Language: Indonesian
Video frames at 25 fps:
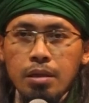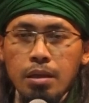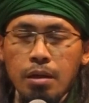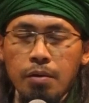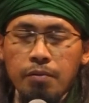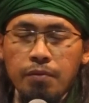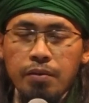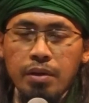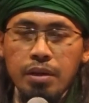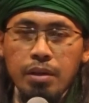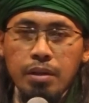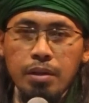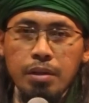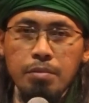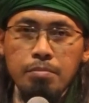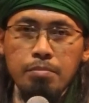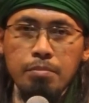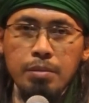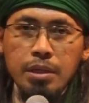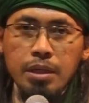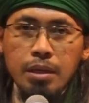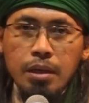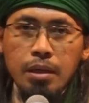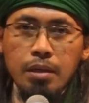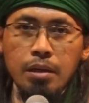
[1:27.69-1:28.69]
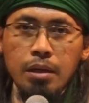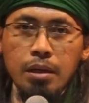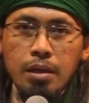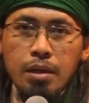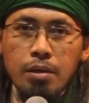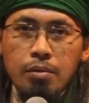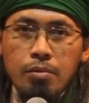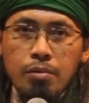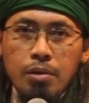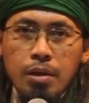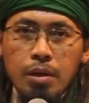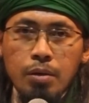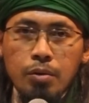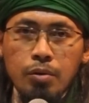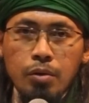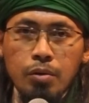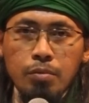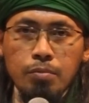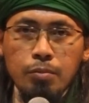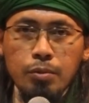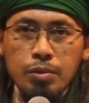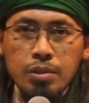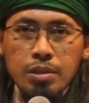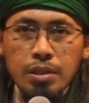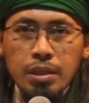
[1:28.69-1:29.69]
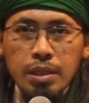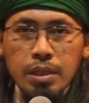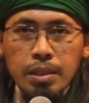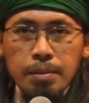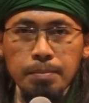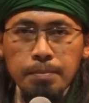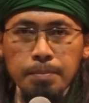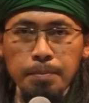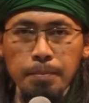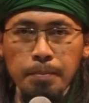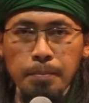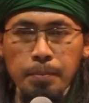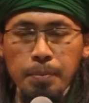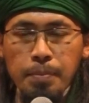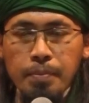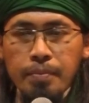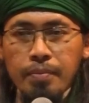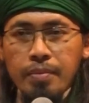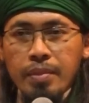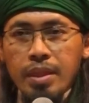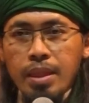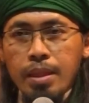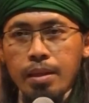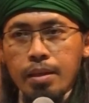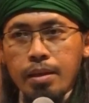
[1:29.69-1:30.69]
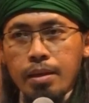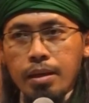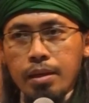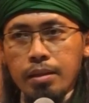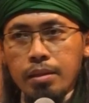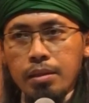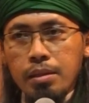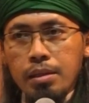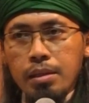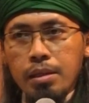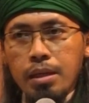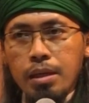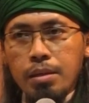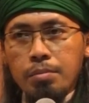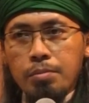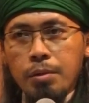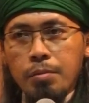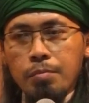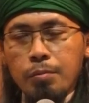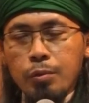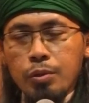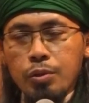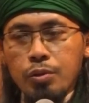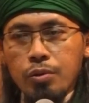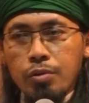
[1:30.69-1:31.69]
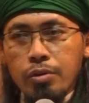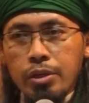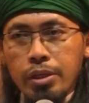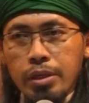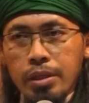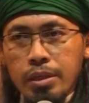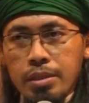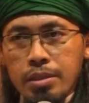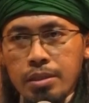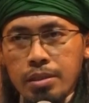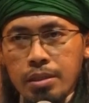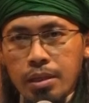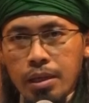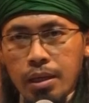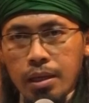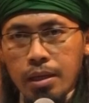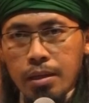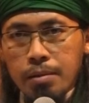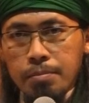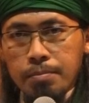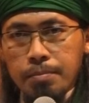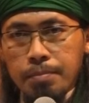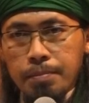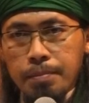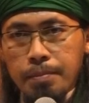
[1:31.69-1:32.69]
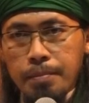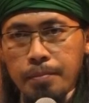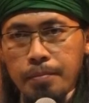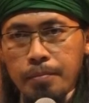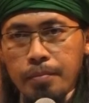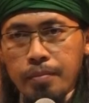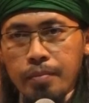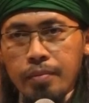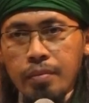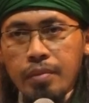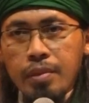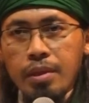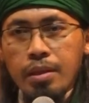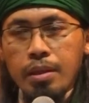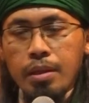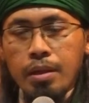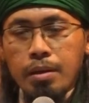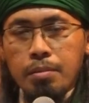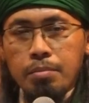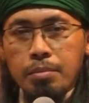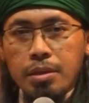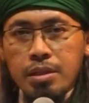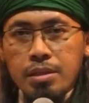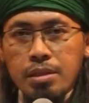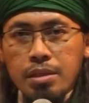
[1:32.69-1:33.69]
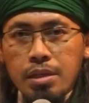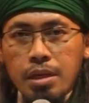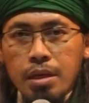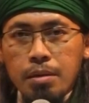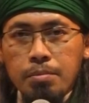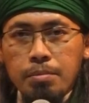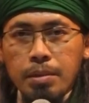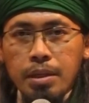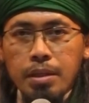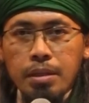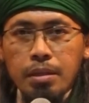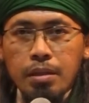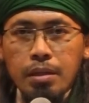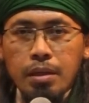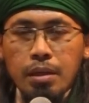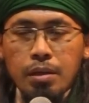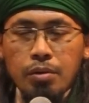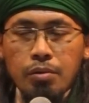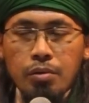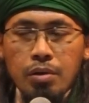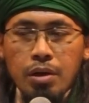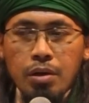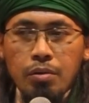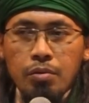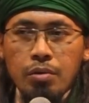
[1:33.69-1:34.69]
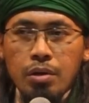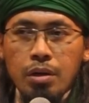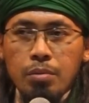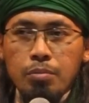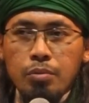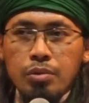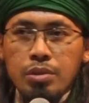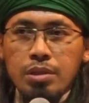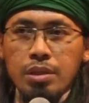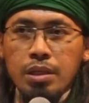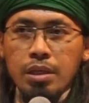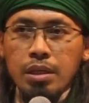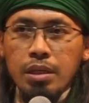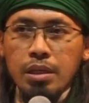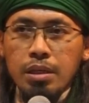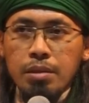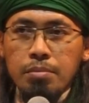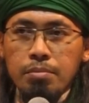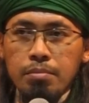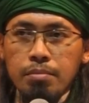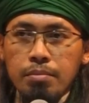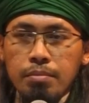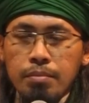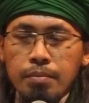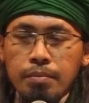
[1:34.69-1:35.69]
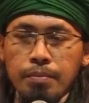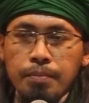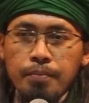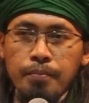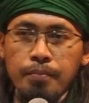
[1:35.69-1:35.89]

Kafir zimmi adalah orang non muslim yang tidak memusuhi Islam, yang bersahabat dengan orang-orang muslim,